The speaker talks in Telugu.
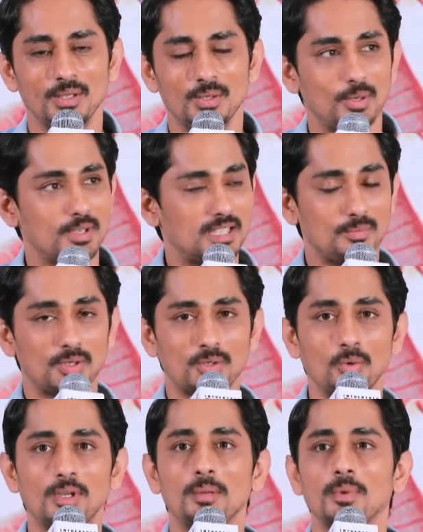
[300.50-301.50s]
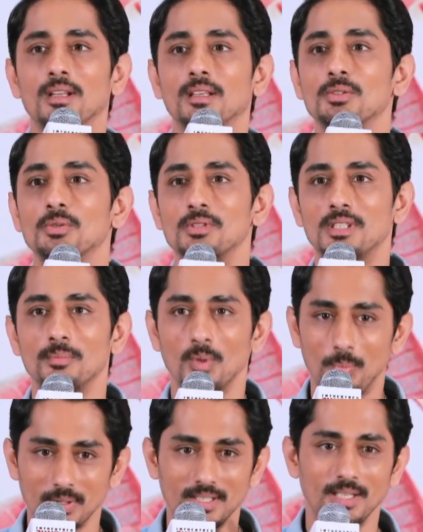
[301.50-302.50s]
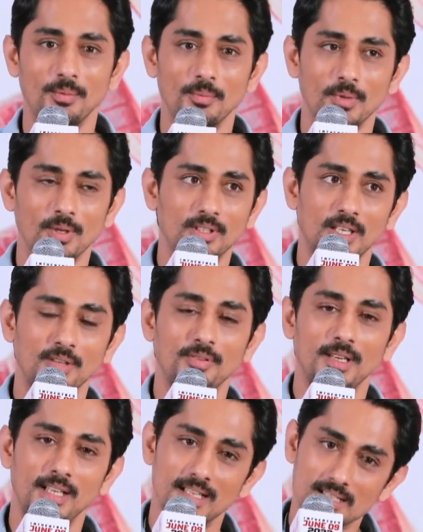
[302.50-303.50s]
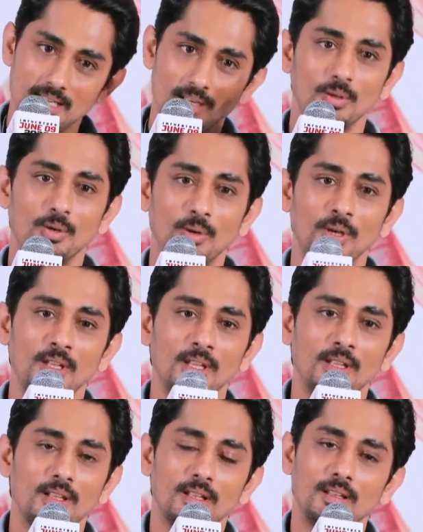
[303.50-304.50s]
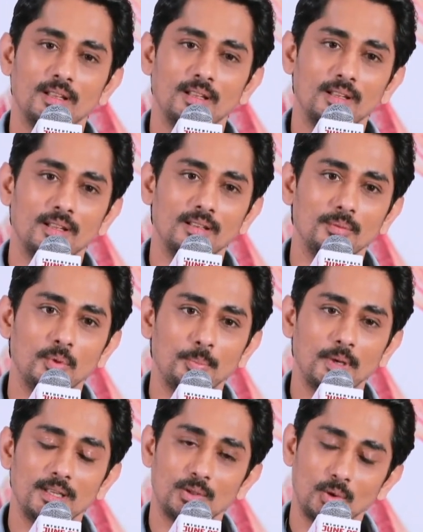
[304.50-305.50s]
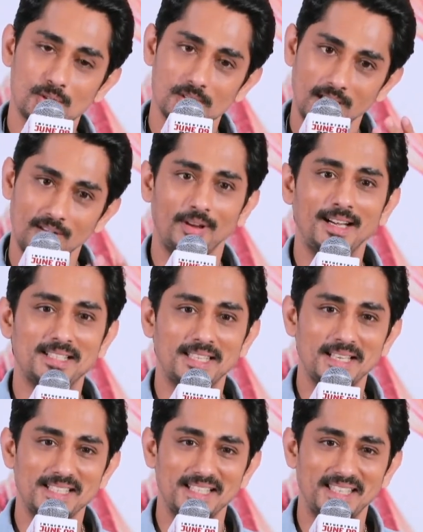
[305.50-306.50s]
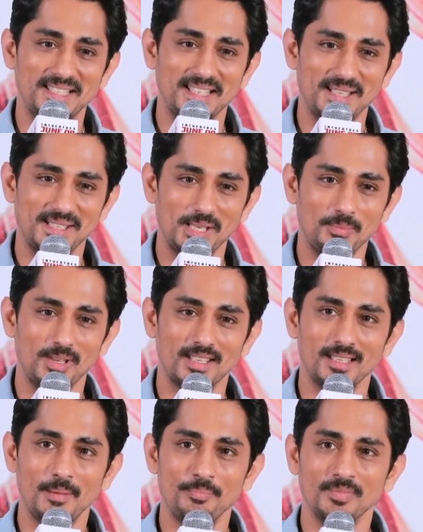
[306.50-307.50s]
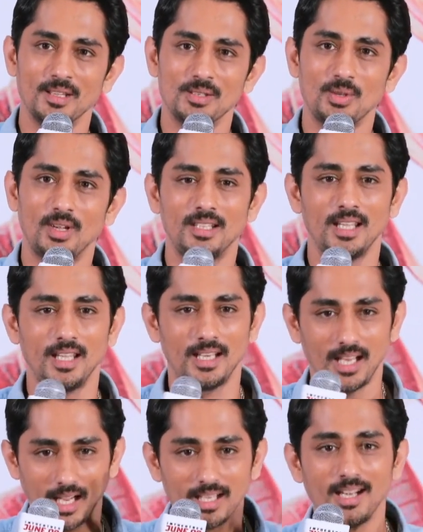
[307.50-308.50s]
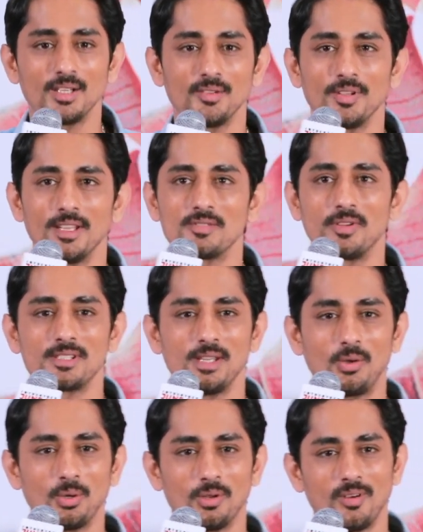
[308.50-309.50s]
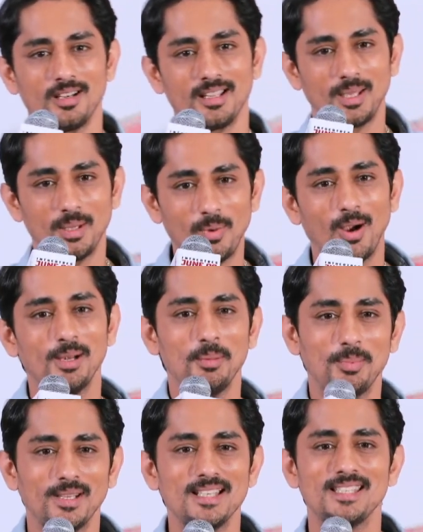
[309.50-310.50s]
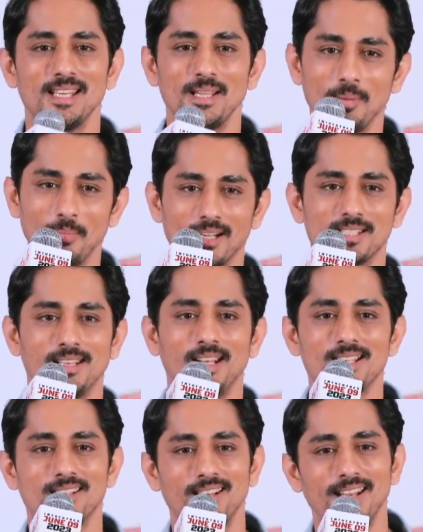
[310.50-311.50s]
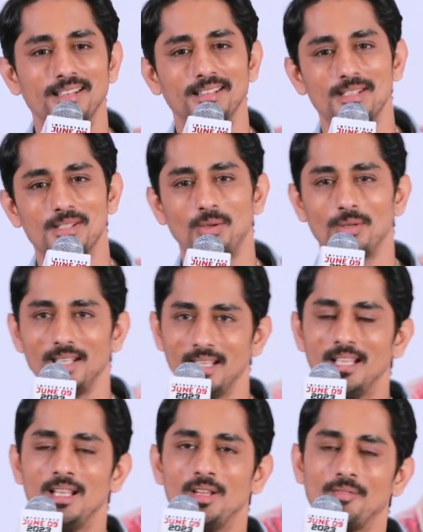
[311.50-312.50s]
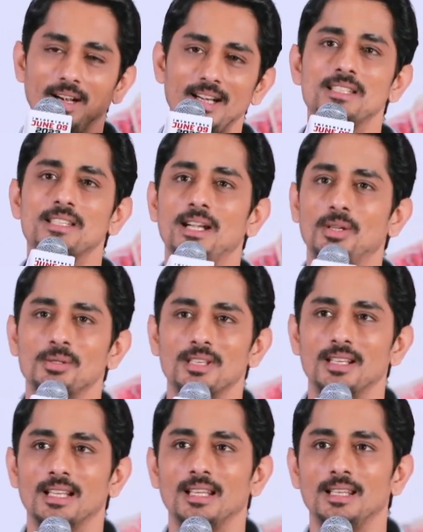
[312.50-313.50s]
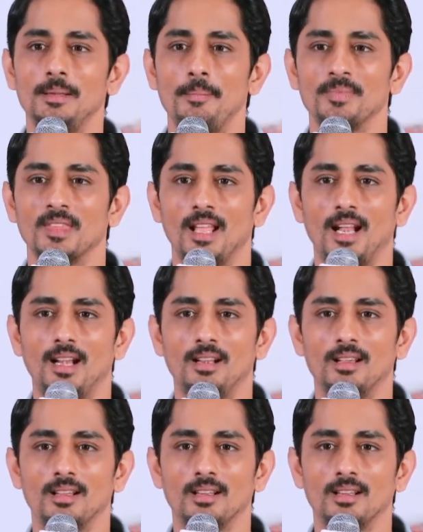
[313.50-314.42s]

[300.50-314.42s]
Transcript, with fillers: సో ఈ సినిమా షూటింగ్ పరంగా చూస్తే ముప్పై ఐదు థర్టీ ఫైవ్ డేస్ నేను ముప్పై ఐదు రోజులు నేను ఫైట్ సీన్స్ అయితే తీసాను ఈ సినిమాకి సో అది నాలాంటి ఫేస్ ఫిజిక్ ఉన్నవాడికి బాడీ పెంచి మార్షల్ ఆర్ట్స్ ట్రైనింగ్ తీసుకుని ఫైట్స్ చేయటం జరిగింది అండ్